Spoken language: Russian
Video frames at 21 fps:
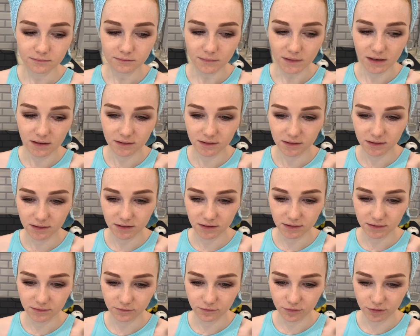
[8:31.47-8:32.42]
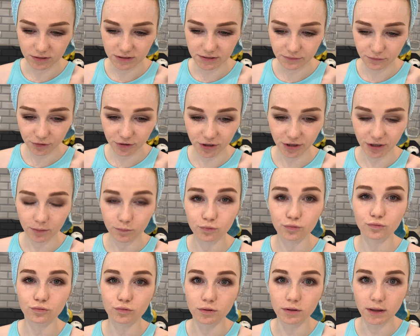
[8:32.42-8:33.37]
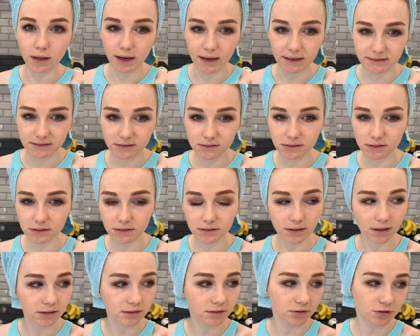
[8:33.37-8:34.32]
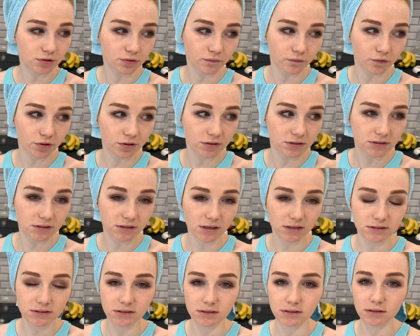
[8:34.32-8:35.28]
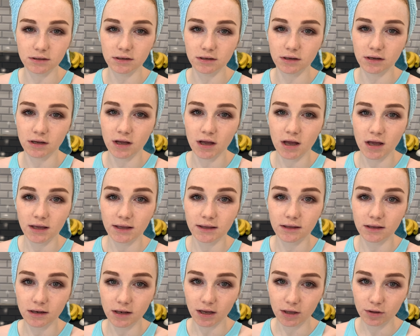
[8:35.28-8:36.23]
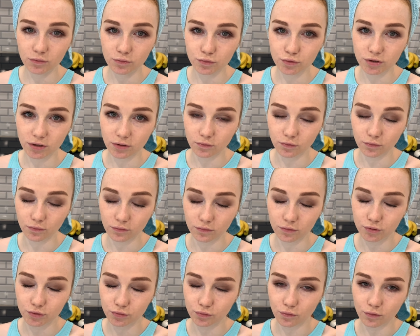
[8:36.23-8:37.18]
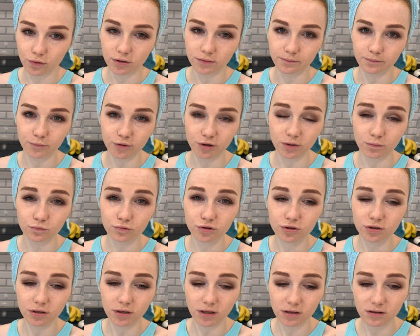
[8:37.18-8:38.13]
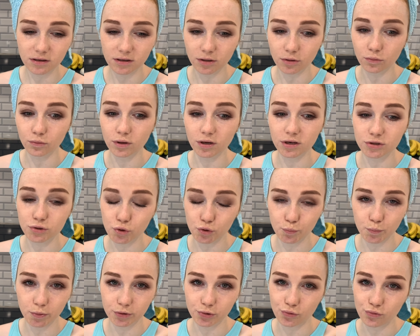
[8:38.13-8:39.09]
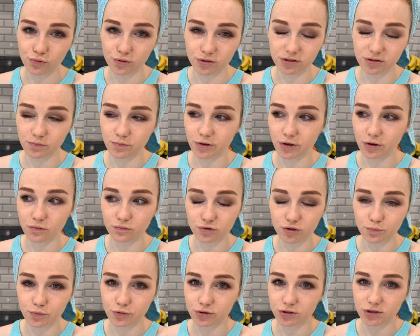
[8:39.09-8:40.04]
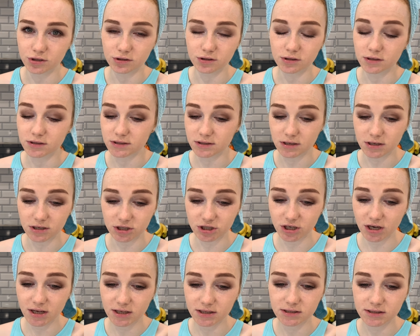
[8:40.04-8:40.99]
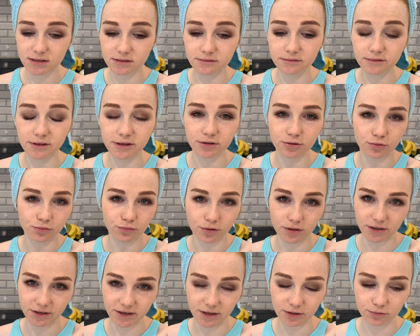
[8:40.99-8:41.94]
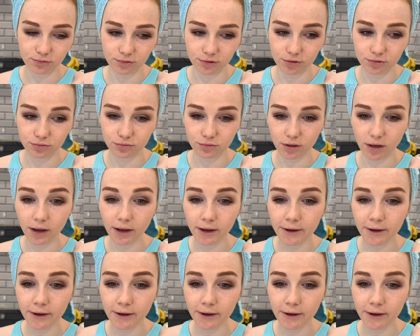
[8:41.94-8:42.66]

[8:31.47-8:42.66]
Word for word: Э, вот, сегодня я буду гладить, и надо сегодня снять э, гирлянду сок сокон, потому что Лерка ее грызет, подходит. Меня уже просто это раздражает, сил нет ее гонять туда-сюда.